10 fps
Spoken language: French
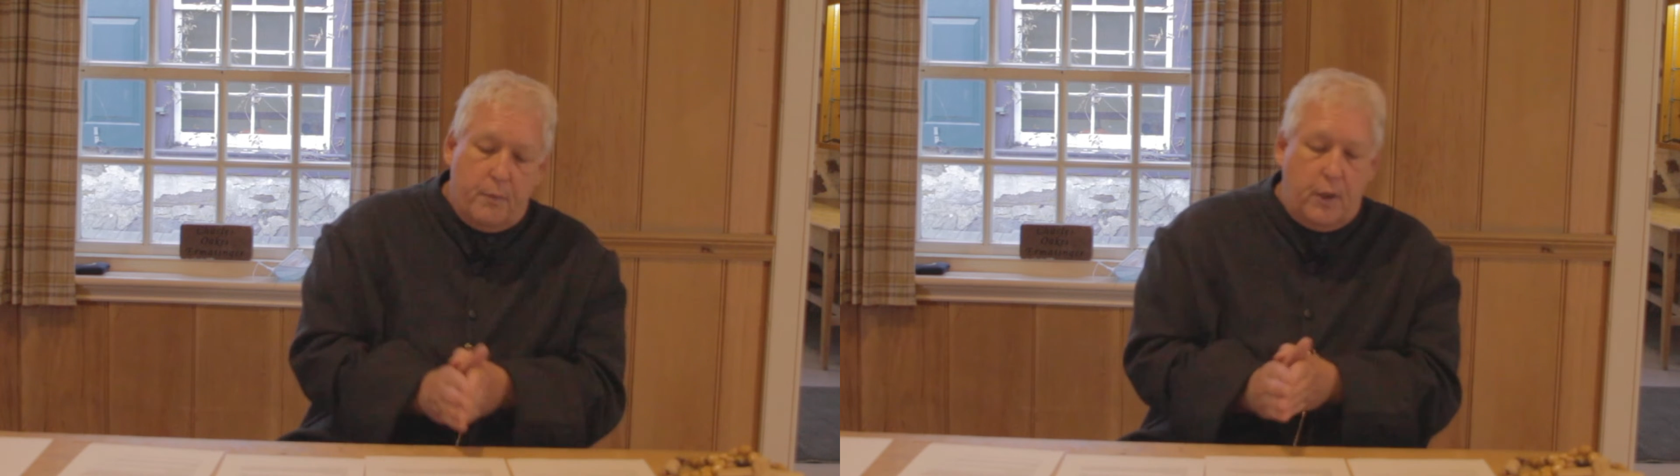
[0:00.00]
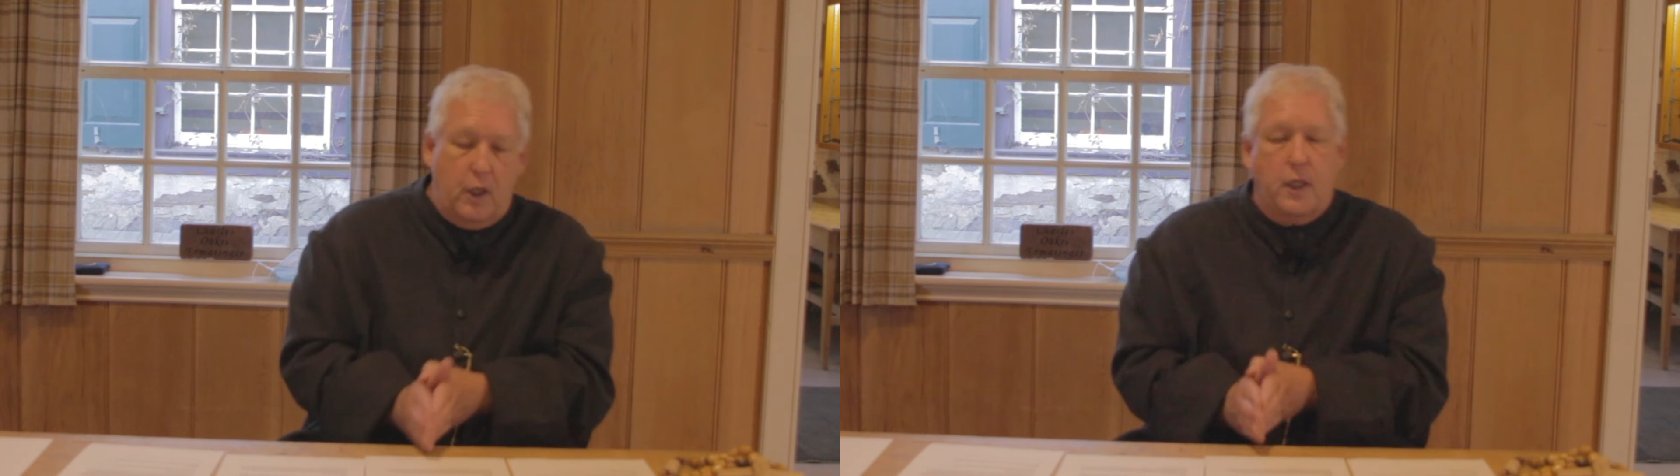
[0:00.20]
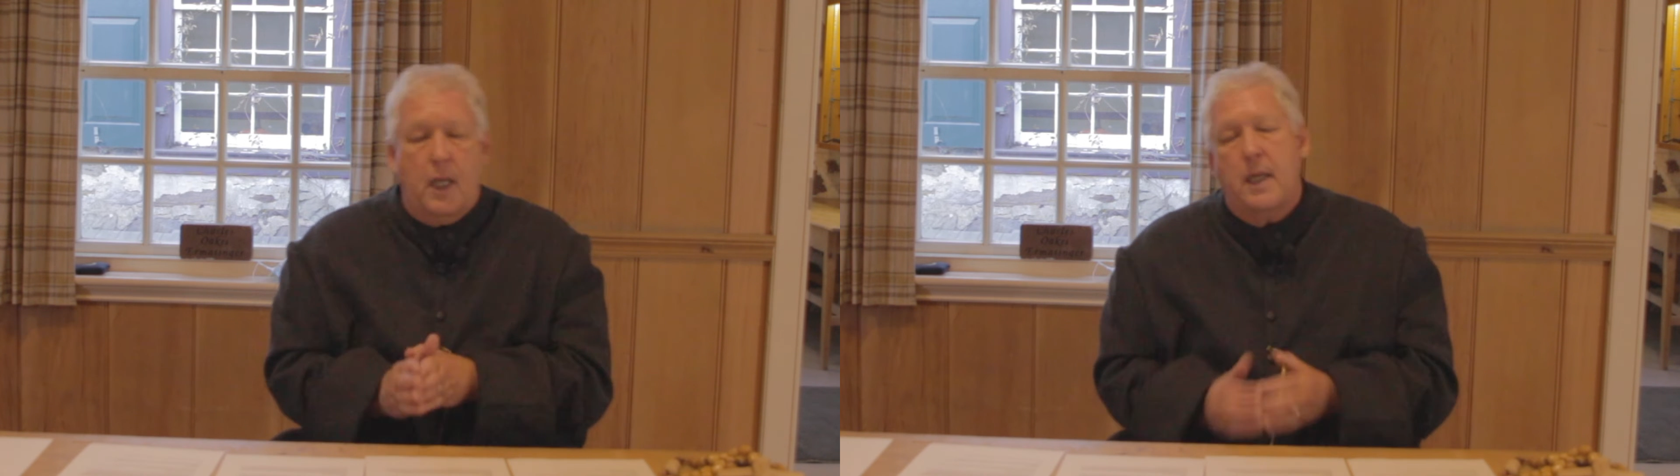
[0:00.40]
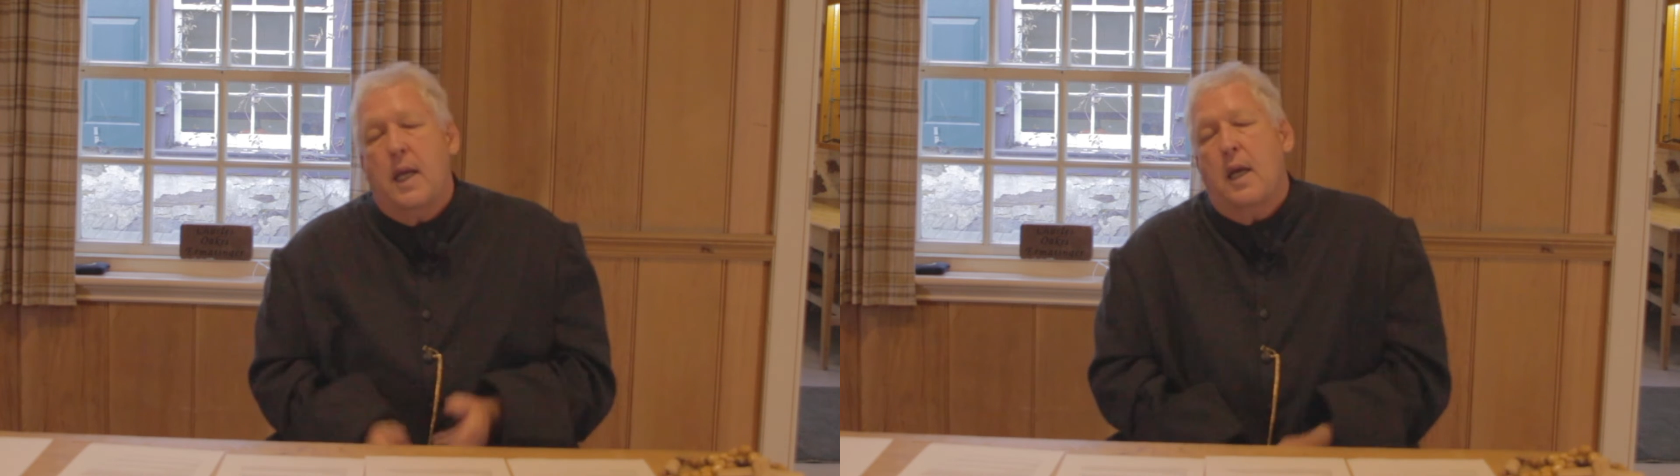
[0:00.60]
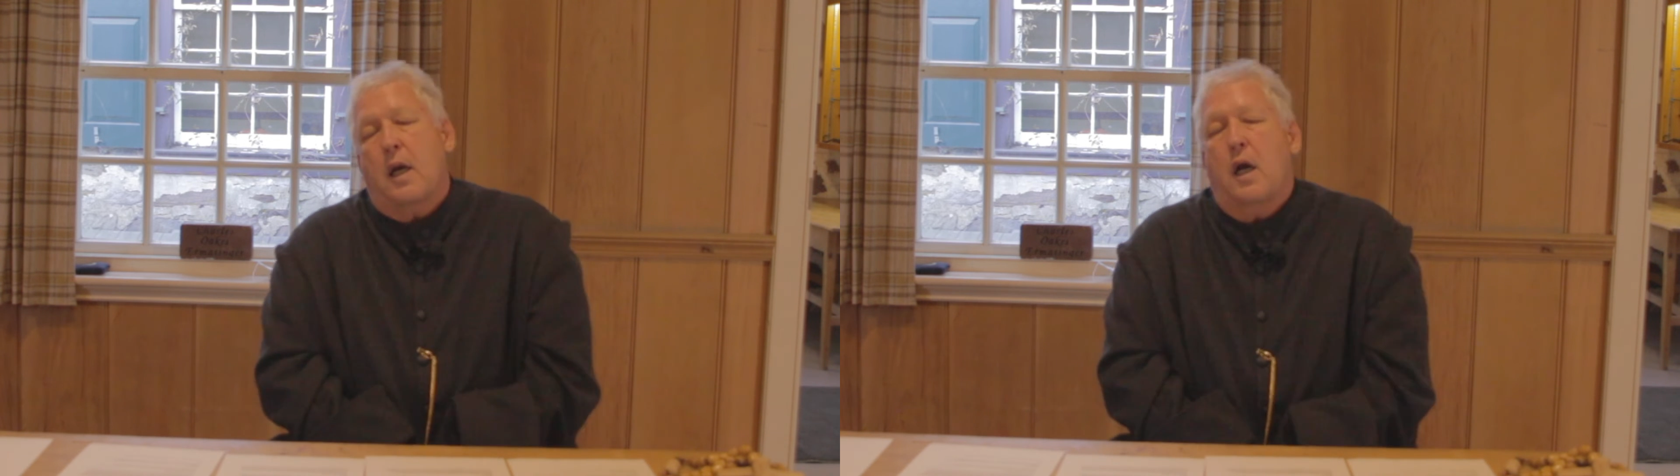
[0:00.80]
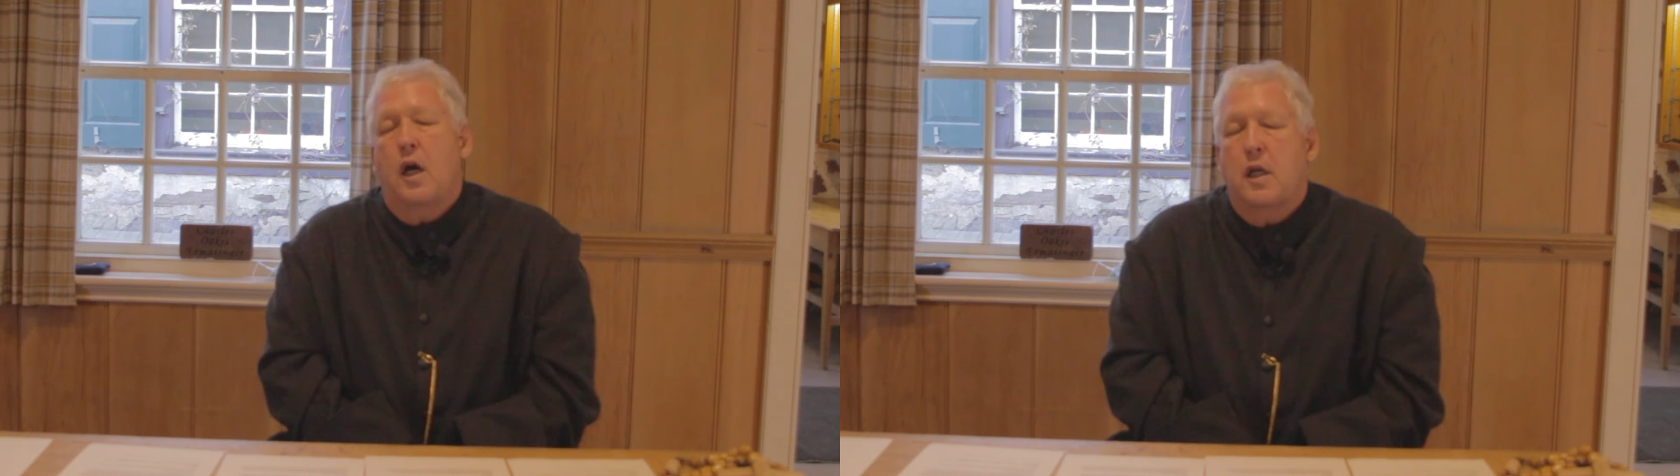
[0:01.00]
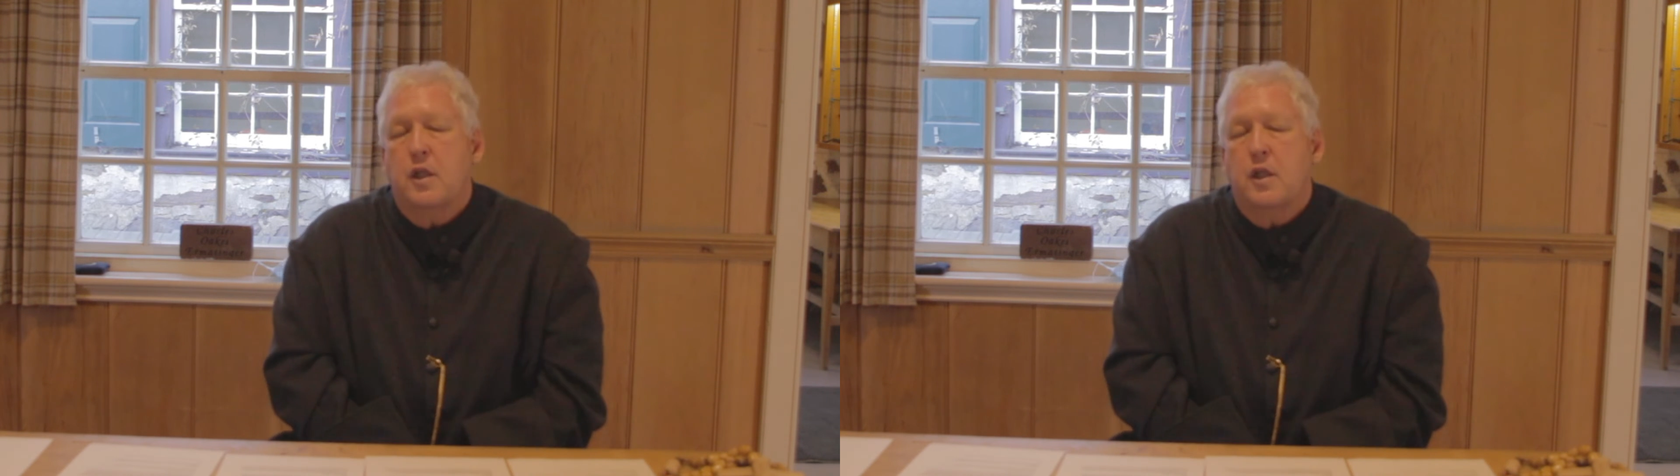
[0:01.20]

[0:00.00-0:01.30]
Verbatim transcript: Puis le dernier euh,